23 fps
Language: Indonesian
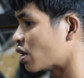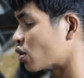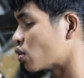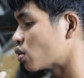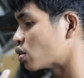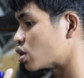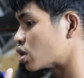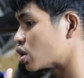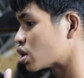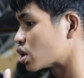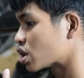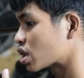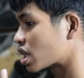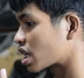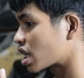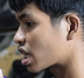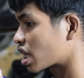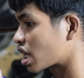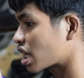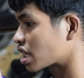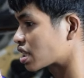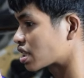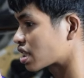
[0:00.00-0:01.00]
push
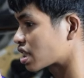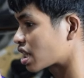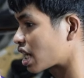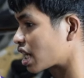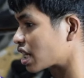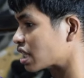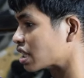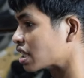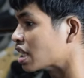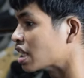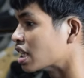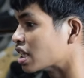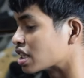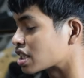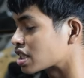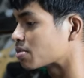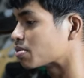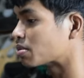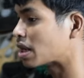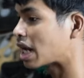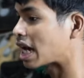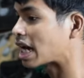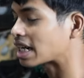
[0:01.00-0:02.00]
keras sekali
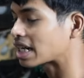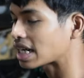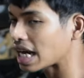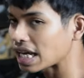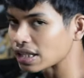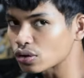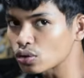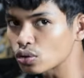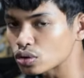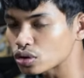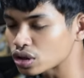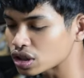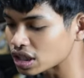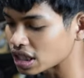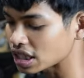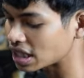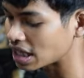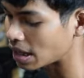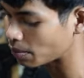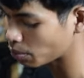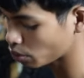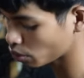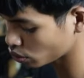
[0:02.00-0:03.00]

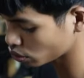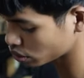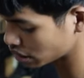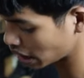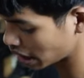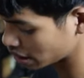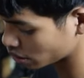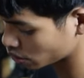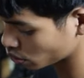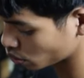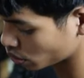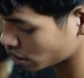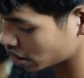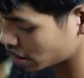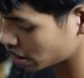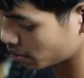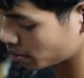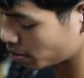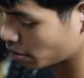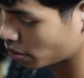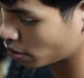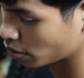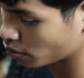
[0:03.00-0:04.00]
931
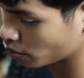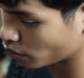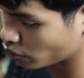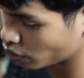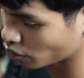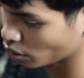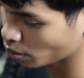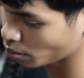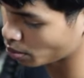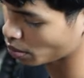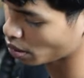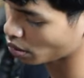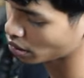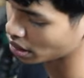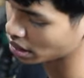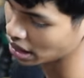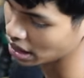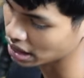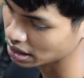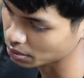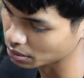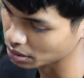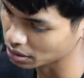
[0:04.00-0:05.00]
ini belum full power
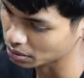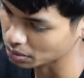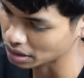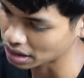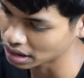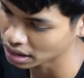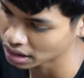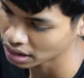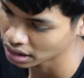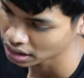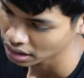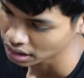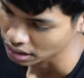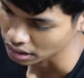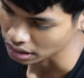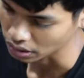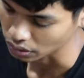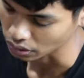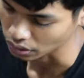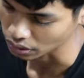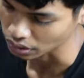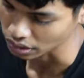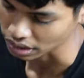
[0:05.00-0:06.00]
ya teman-teman
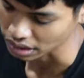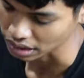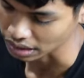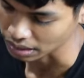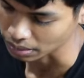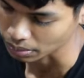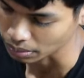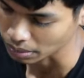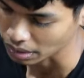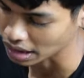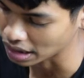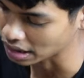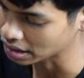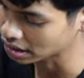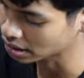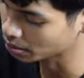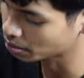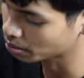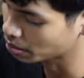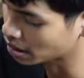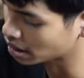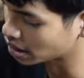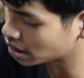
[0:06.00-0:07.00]
oke
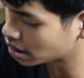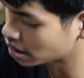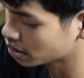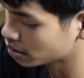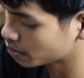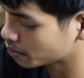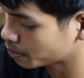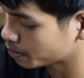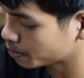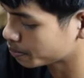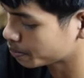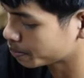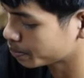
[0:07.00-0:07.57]
mantep banget